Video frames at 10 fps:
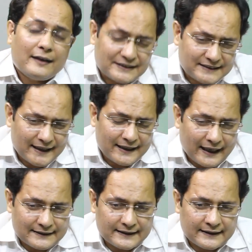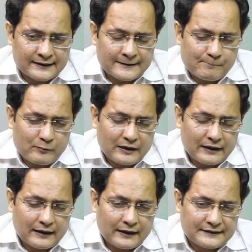रशिया ने नाजरीन
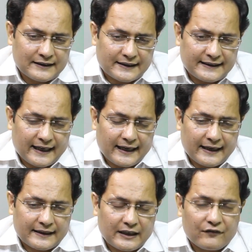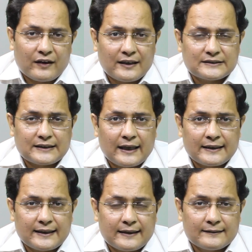ये किया है कि
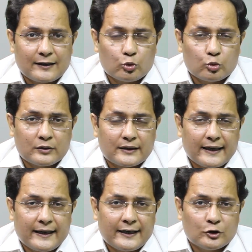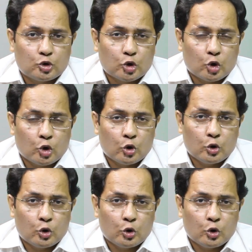अफ़गानिस्तान के अंदर उनके जो